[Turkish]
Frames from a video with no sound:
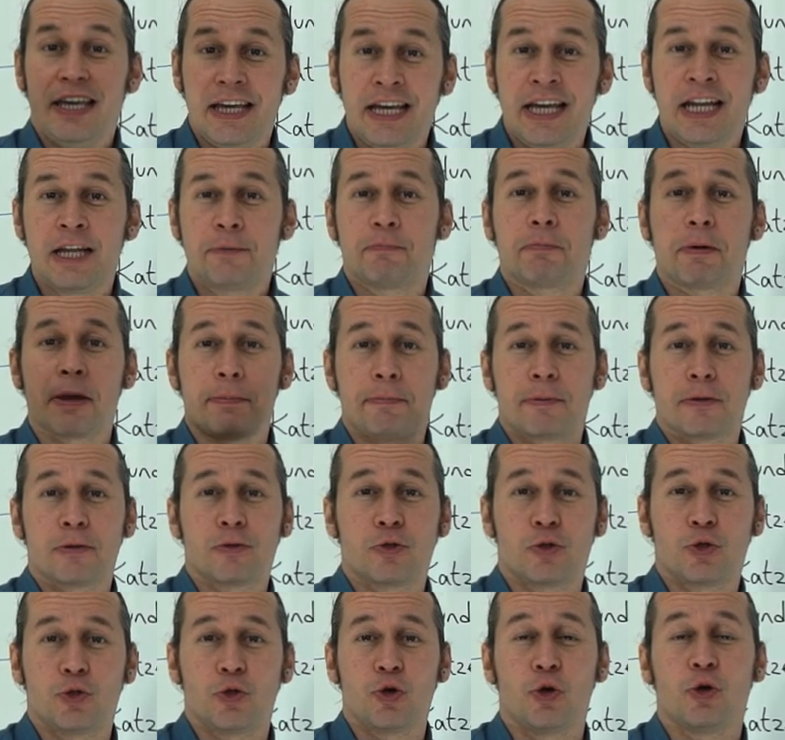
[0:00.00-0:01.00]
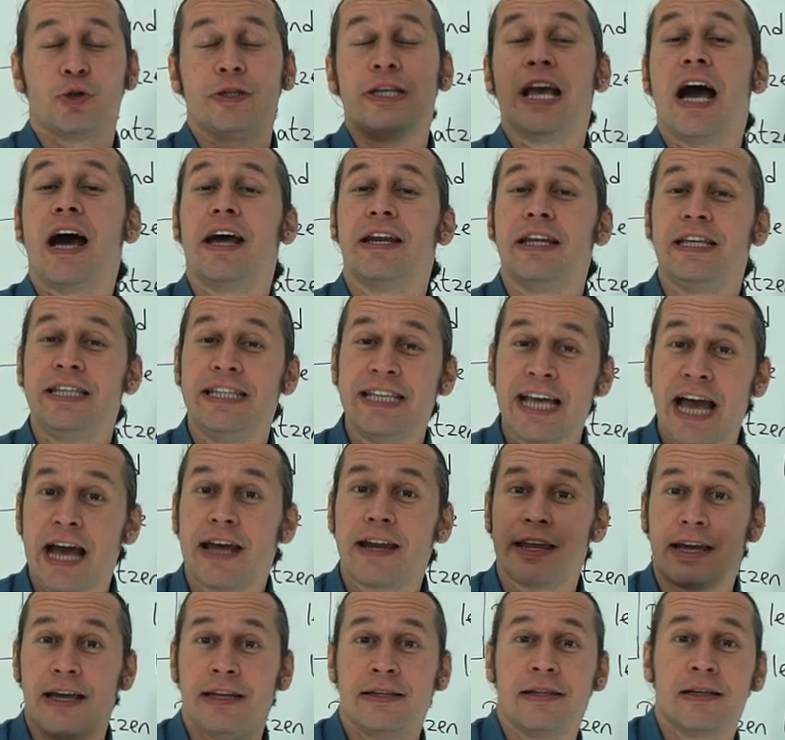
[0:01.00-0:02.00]
İlk prepozisyon yani
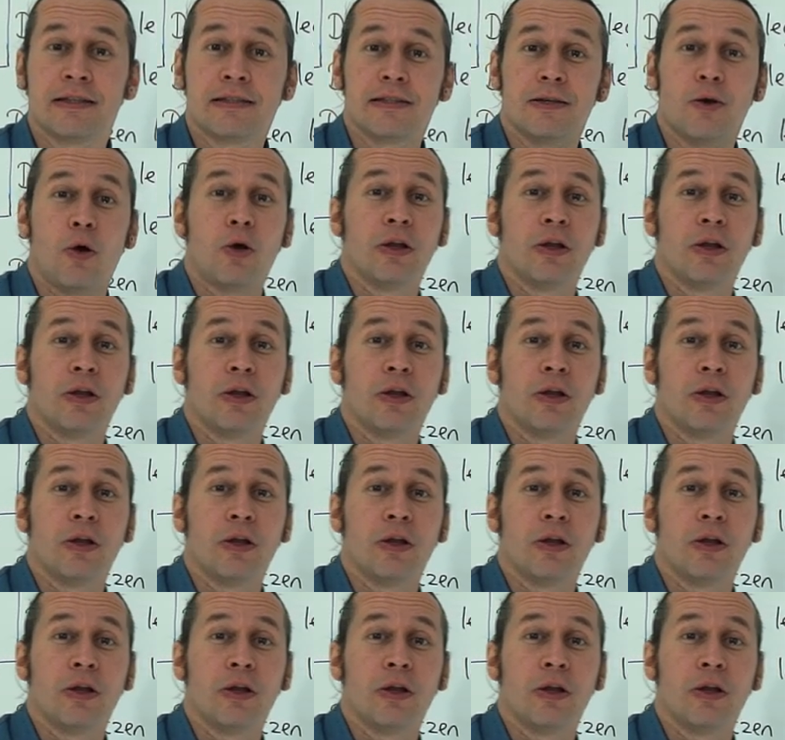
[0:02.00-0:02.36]
yer edatı